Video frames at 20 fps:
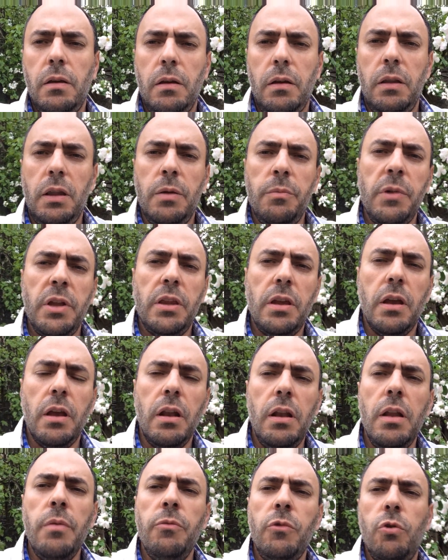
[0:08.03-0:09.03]
عندما
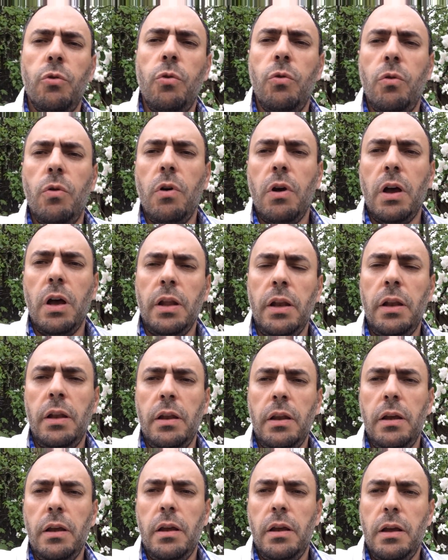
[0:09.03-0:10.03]
تكلمت
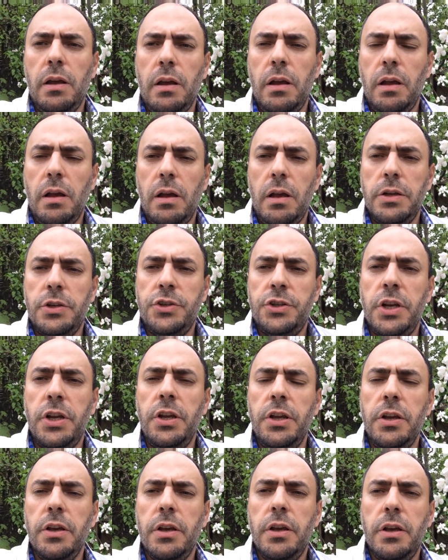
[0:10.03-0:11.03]
عن
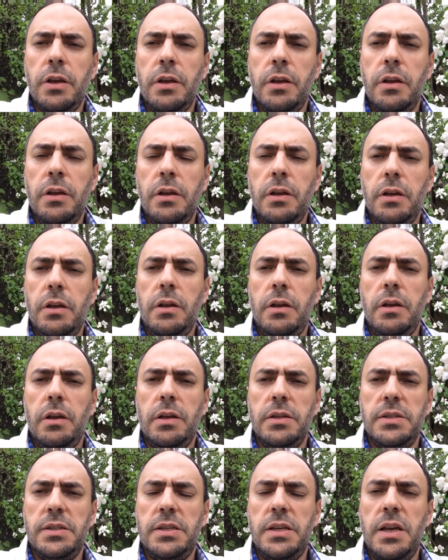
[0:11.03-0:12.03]
الشيخ
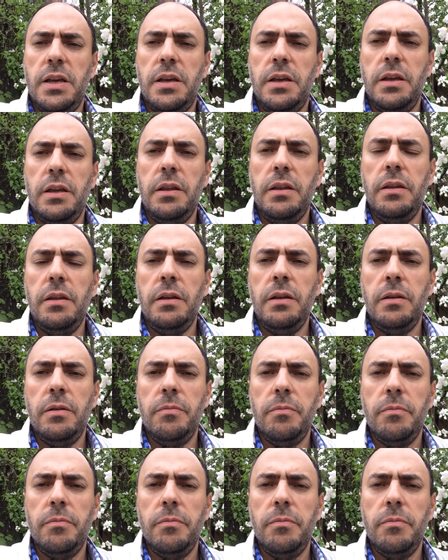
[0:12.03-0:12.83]
الزاهد